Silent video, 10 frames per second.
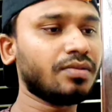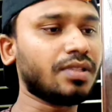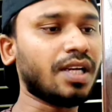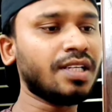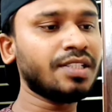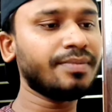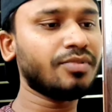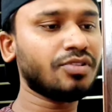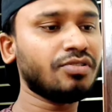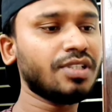তো থার্ড যে
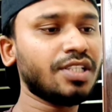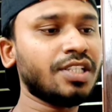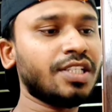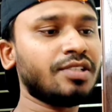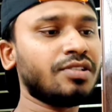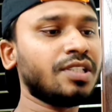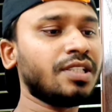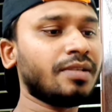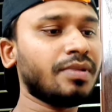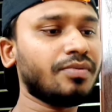প্রশ্নটি আসে সেটা হচ্ছে
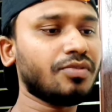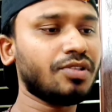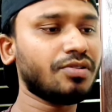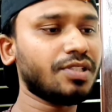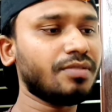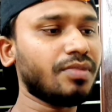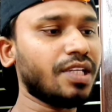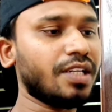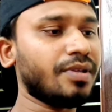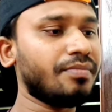যে একবার প্রশ্ন করছেন
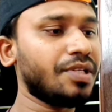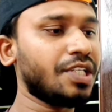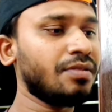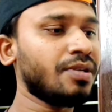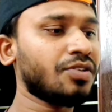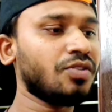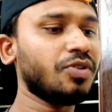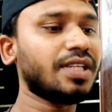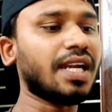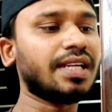ভাই আমার বেশিরভাগ
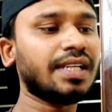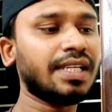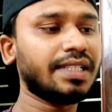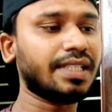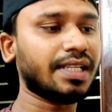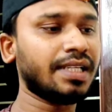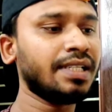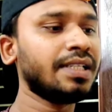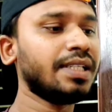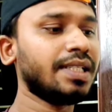সময় ঠান্ডা লেগে থাকে